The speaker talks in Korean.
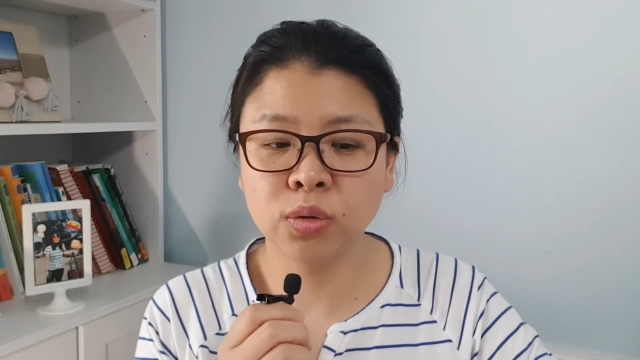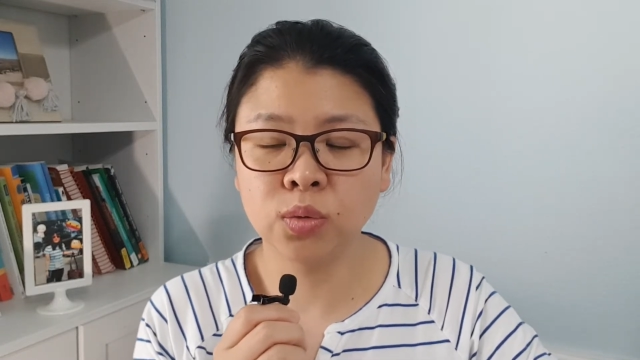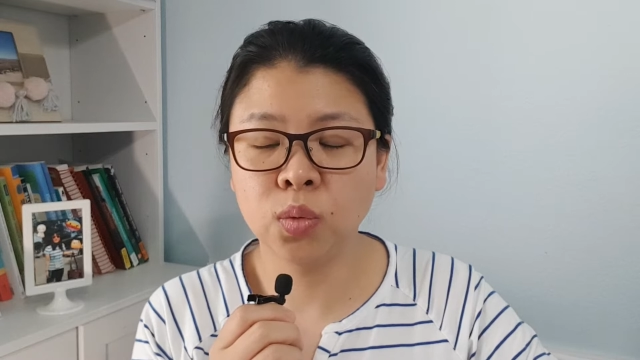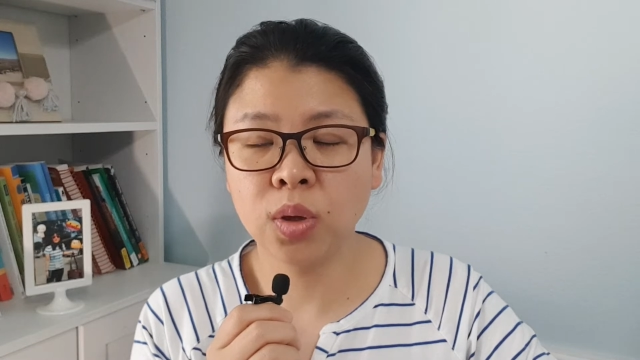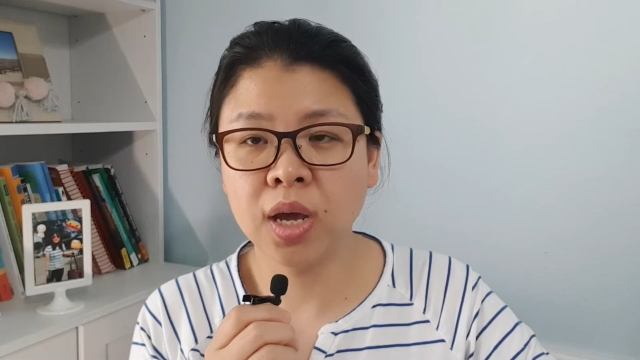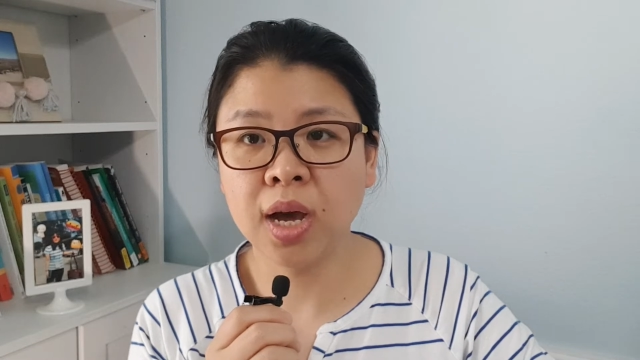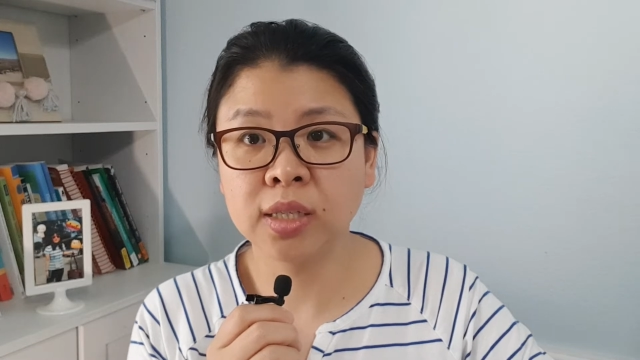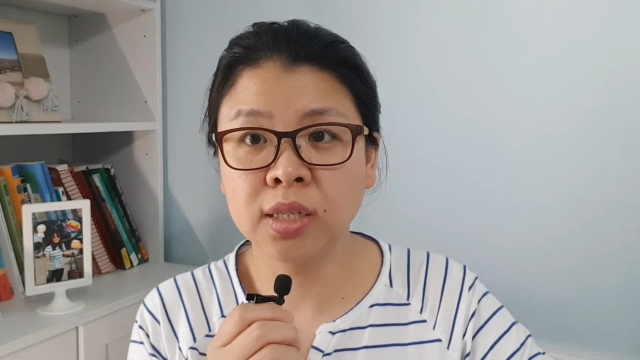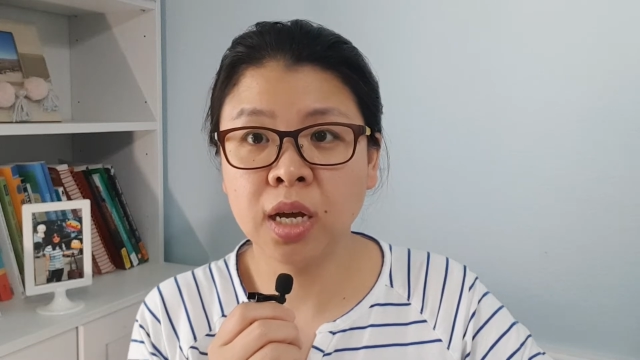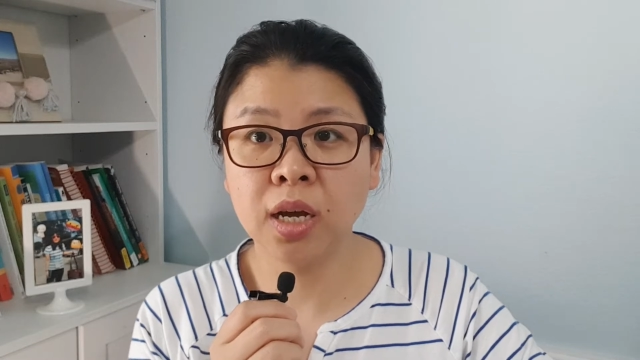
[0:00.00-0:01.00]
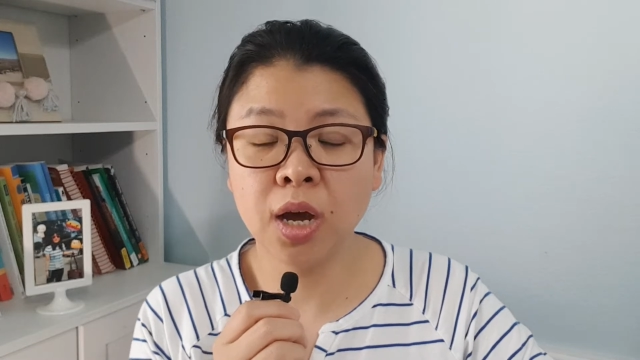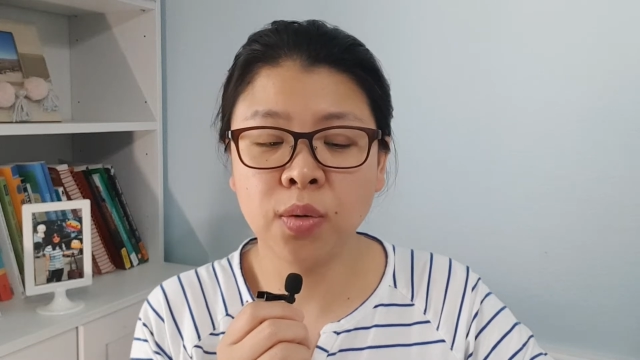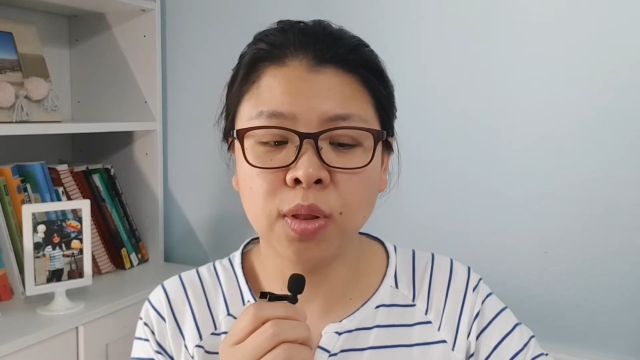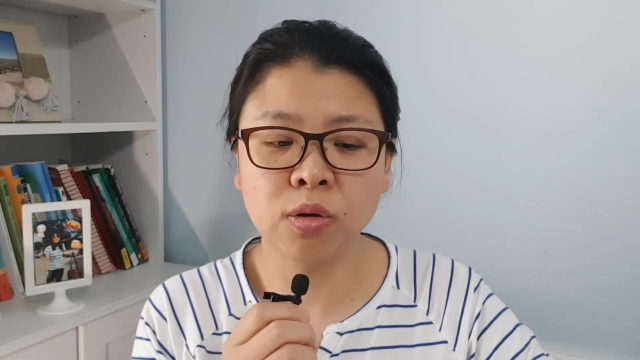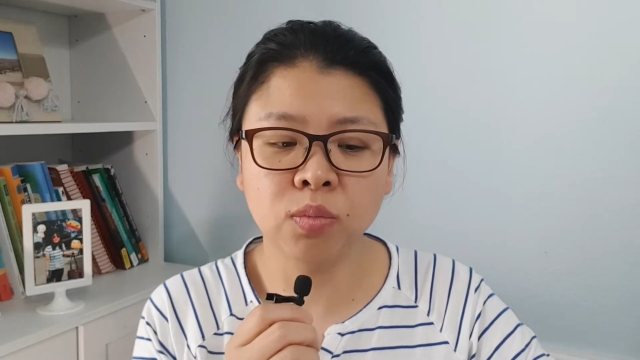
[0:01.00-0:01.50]
등록이
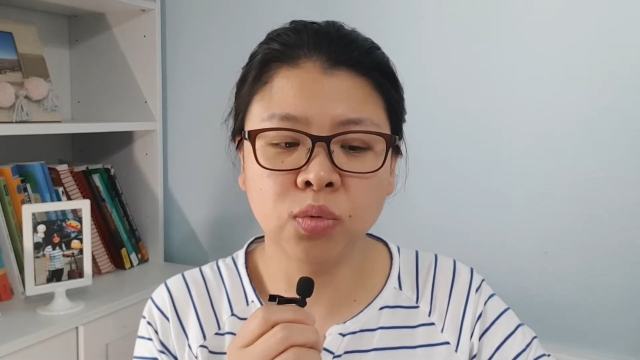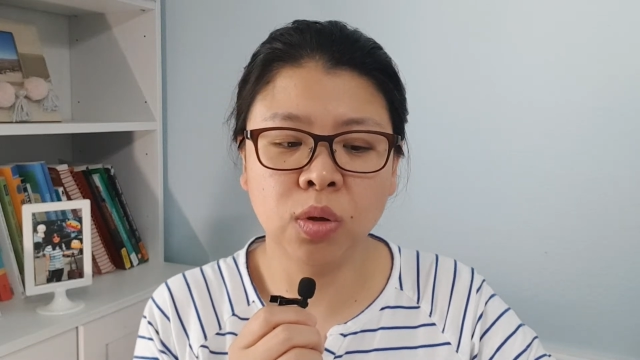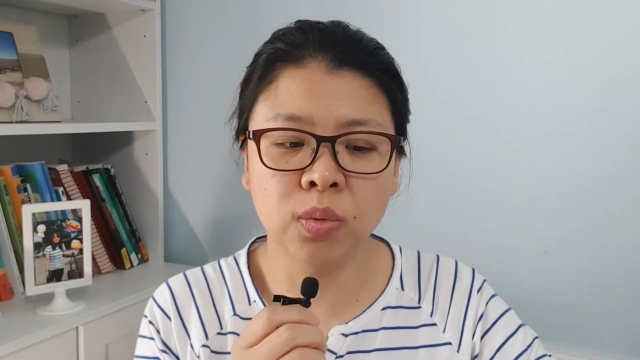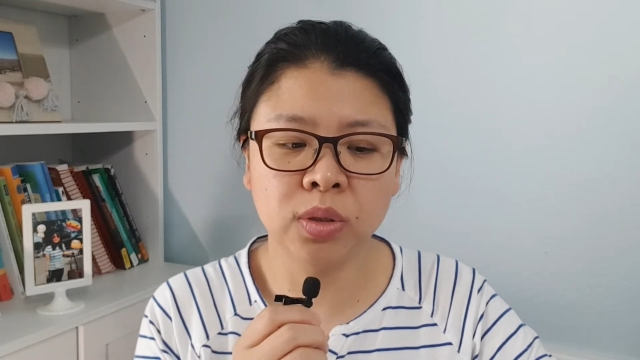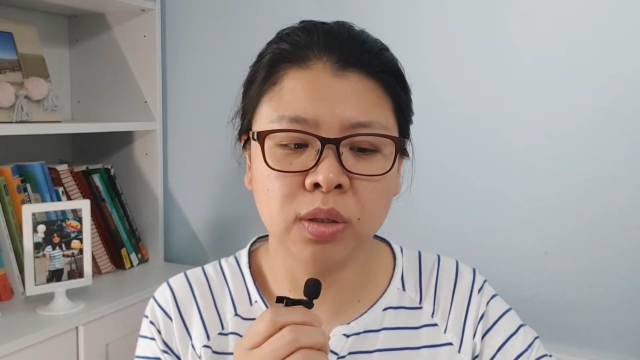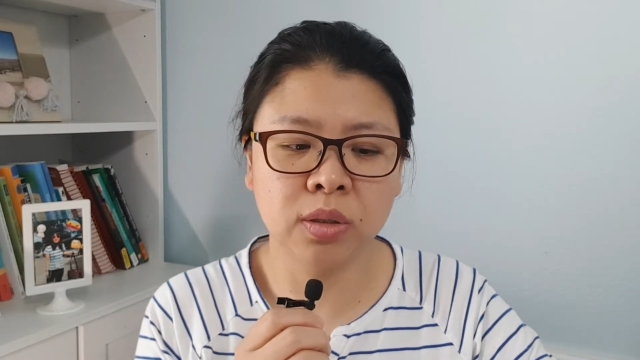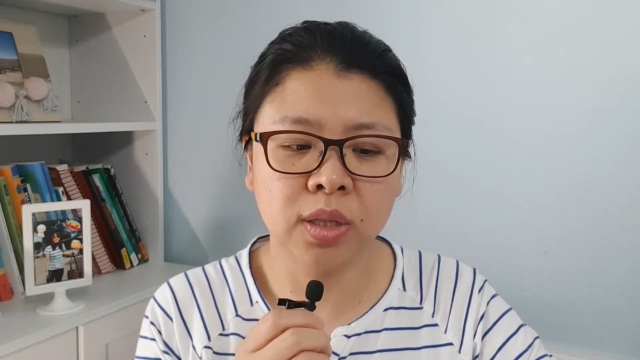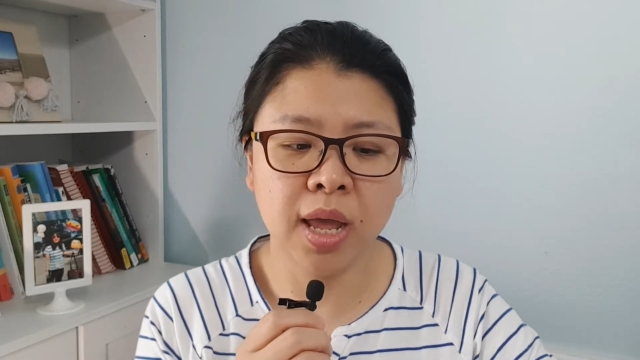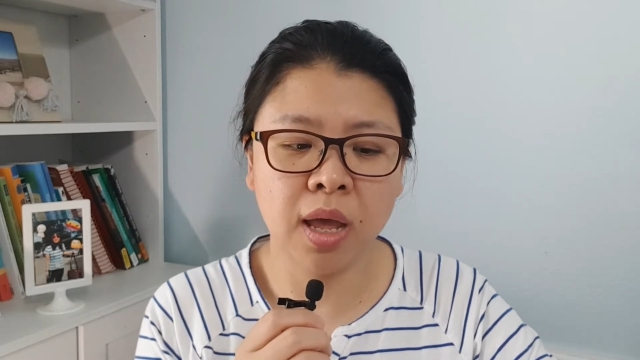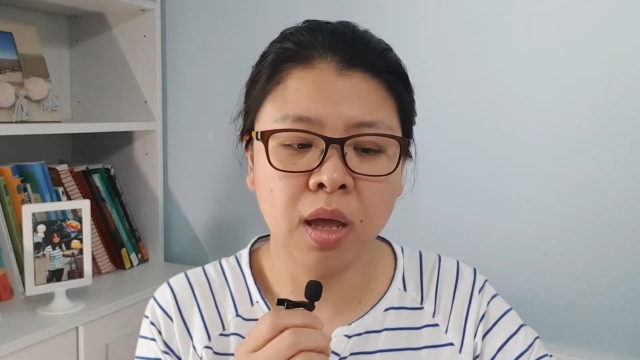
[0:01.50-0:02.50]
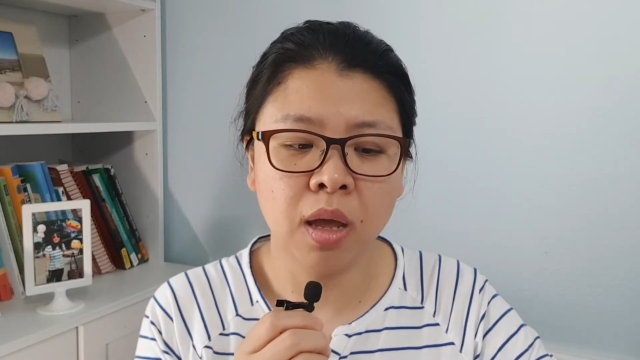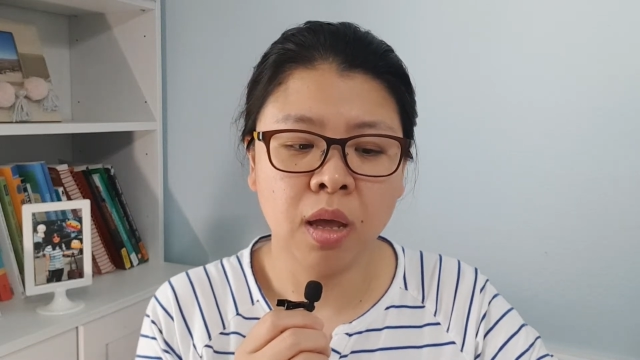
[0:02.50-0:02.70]
가능한가요? 라고 물어보셨는데